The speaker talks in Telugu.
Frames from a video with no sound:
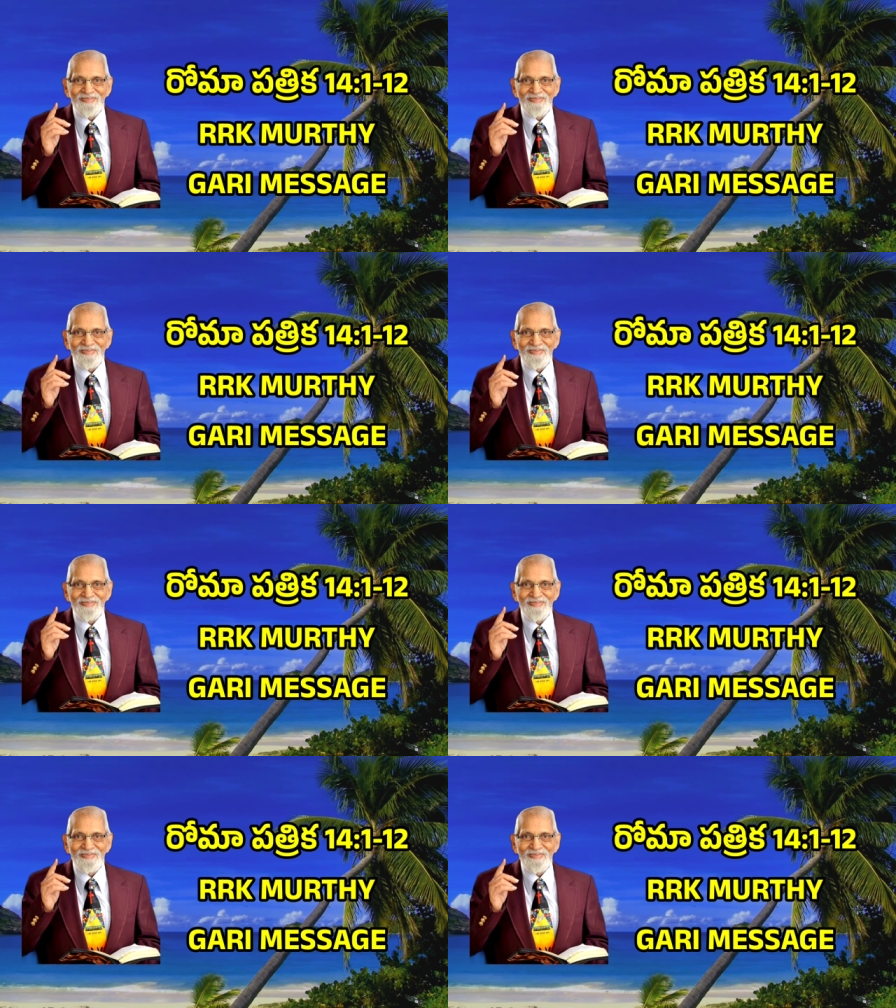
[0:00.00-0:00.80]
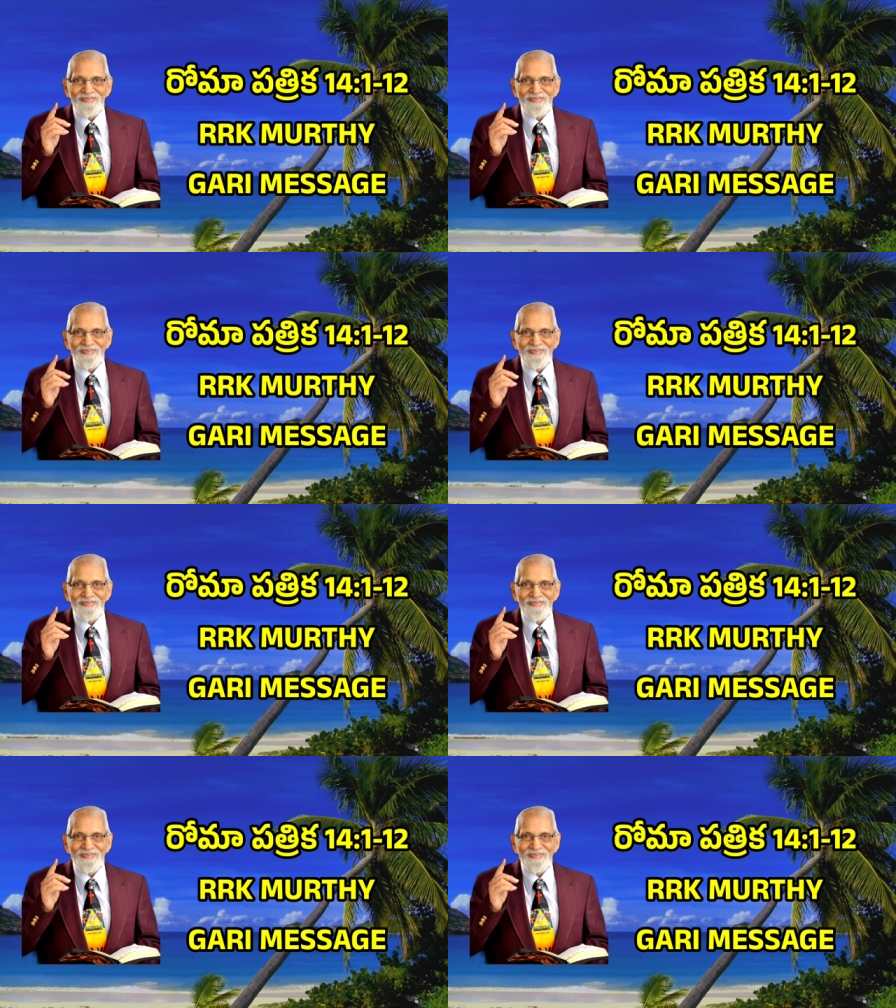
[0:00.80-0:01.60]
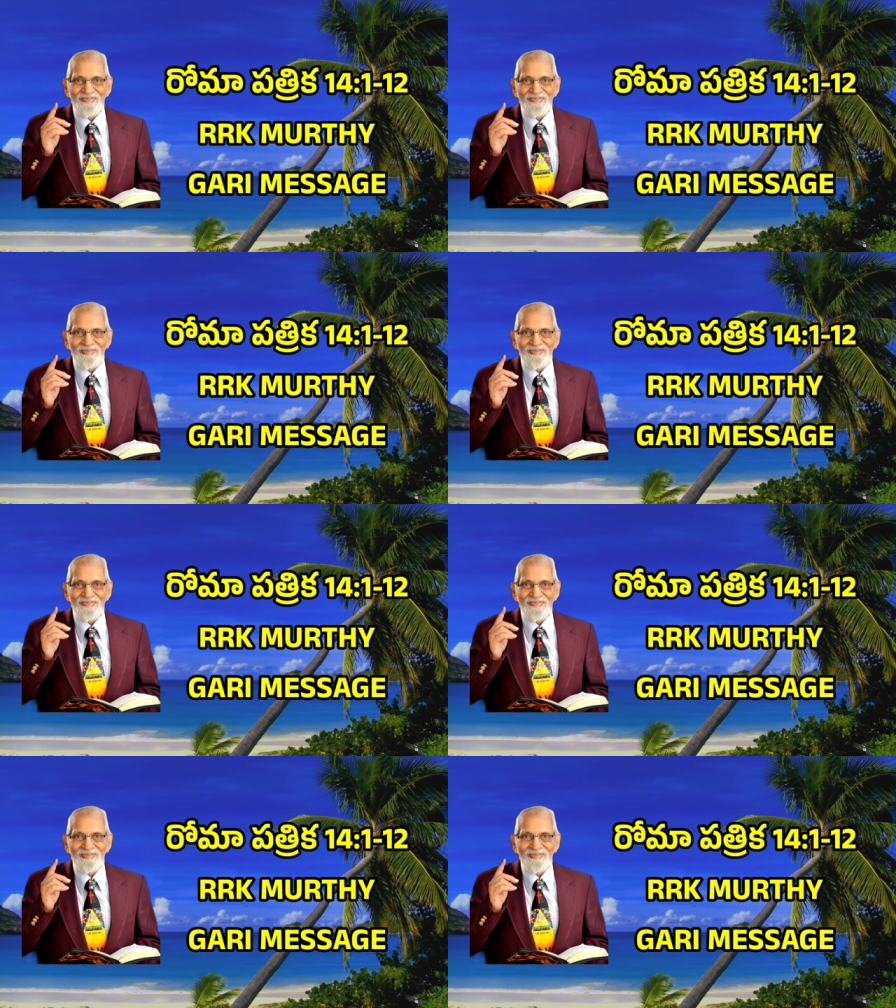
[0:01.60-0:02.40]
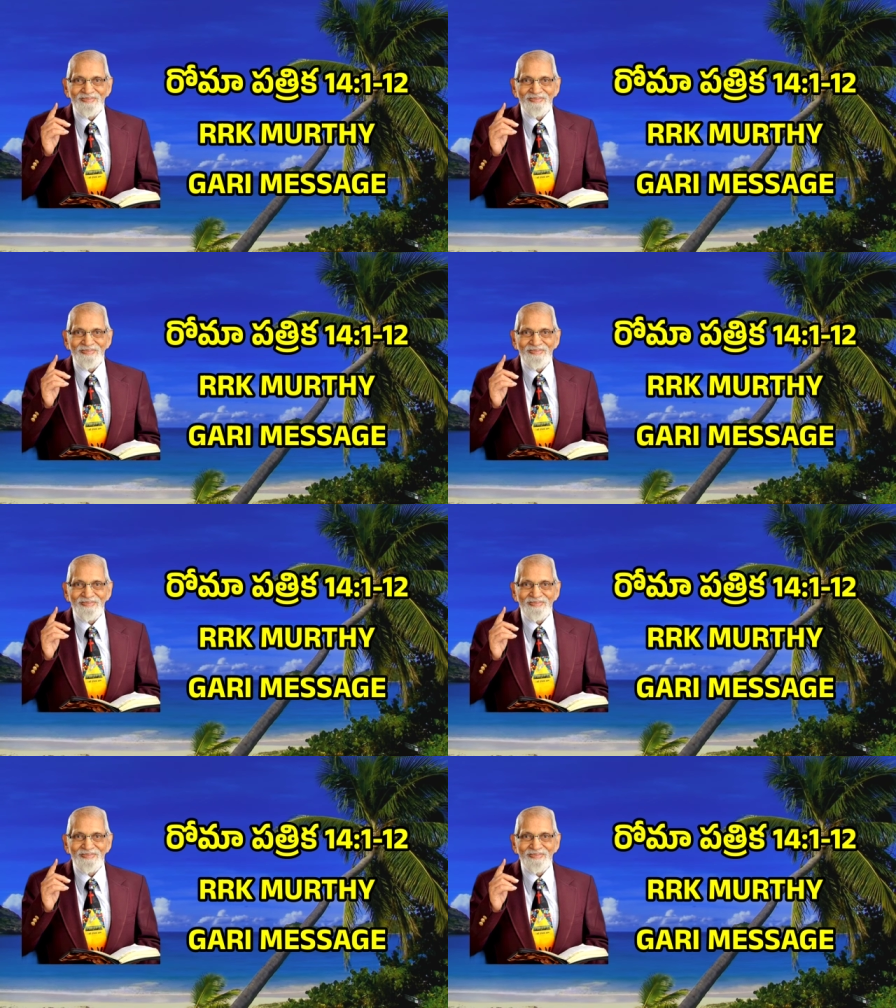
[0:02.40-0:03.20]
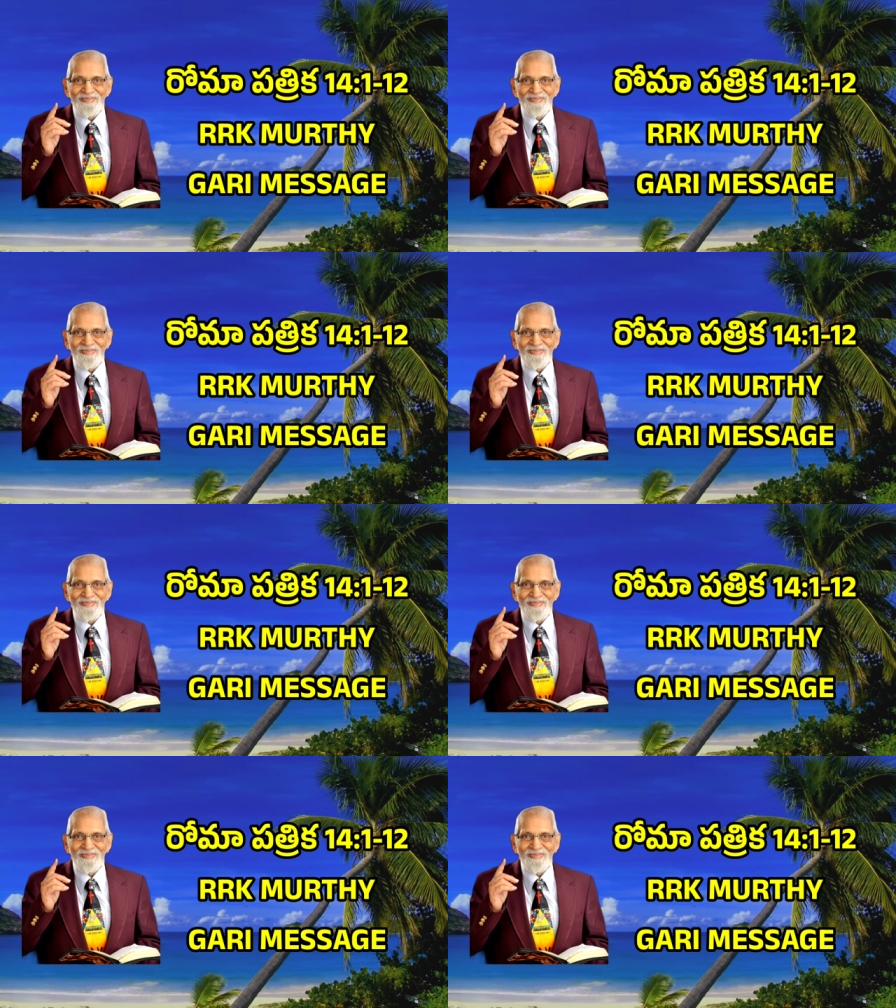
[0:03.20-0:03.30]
యోహాను సువార్త ఎనిమిదో అధ్యాయం ఏడో వచనం